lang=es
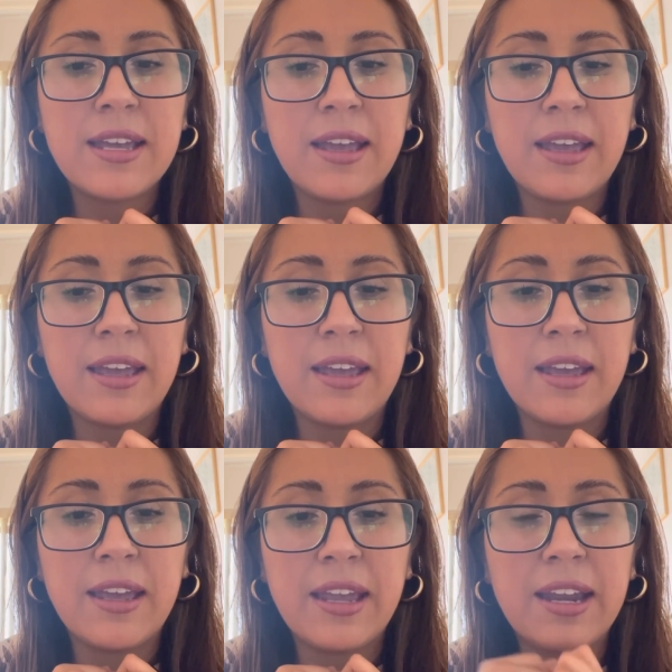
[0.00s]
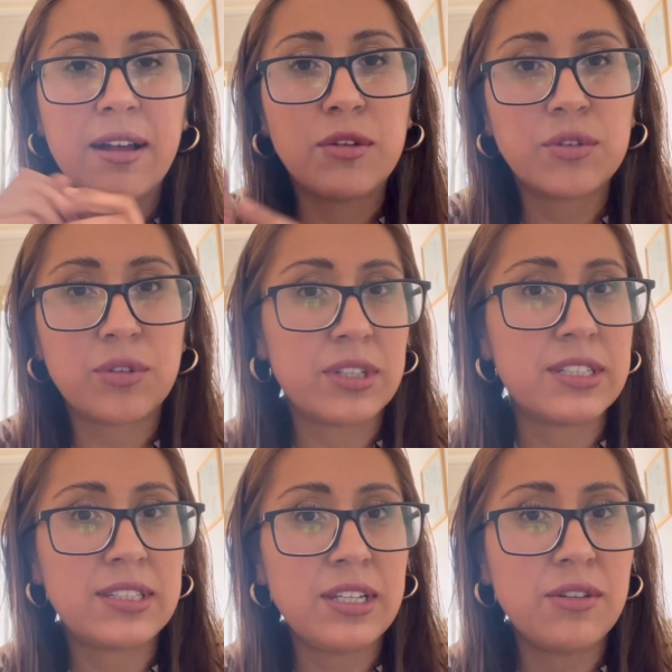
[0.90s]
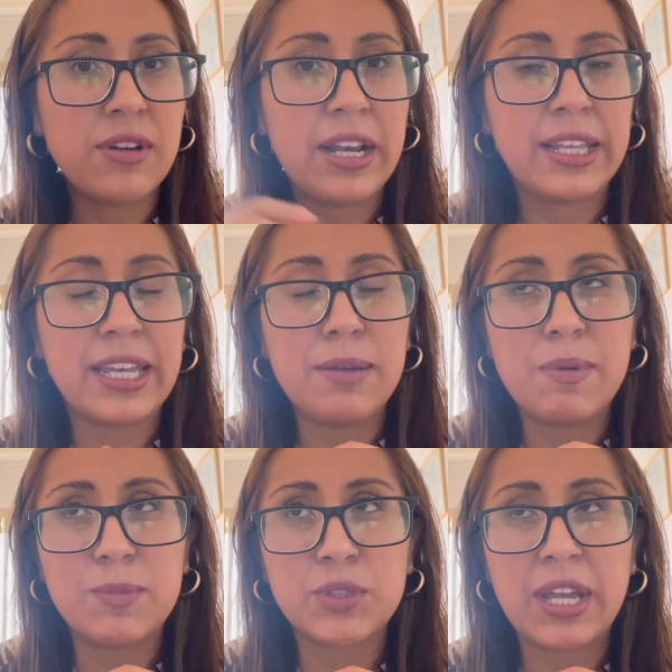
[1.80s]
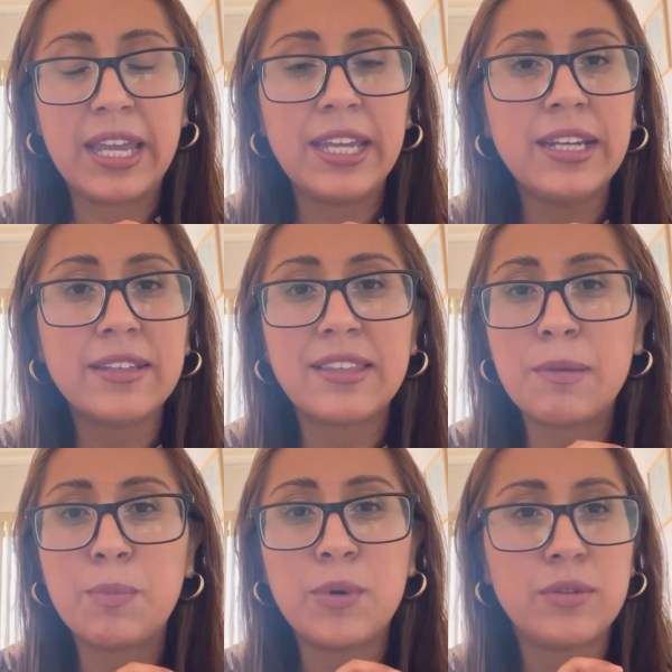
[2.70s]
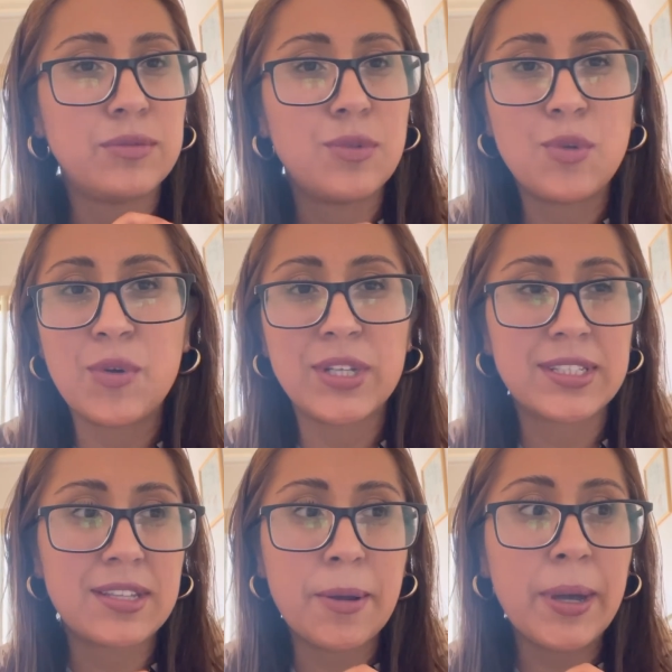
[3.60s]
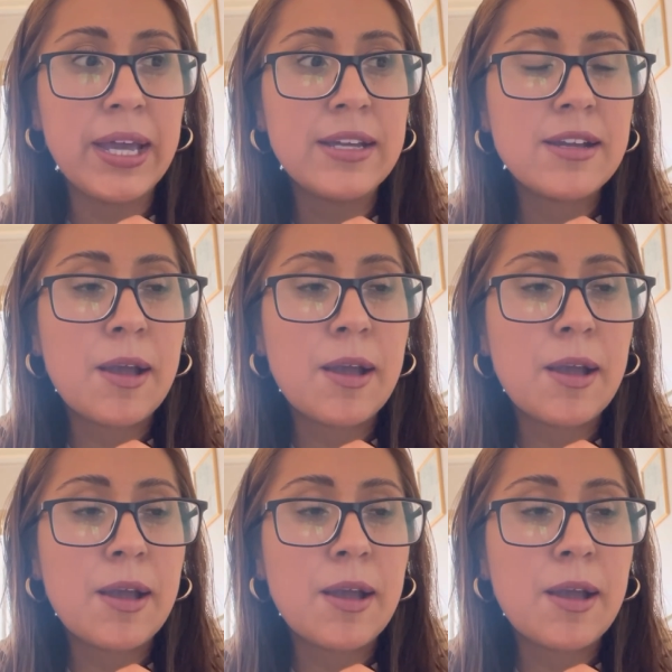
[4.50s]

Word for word: eh, era otro destino al que íbamos a ir, Tepo no estaba,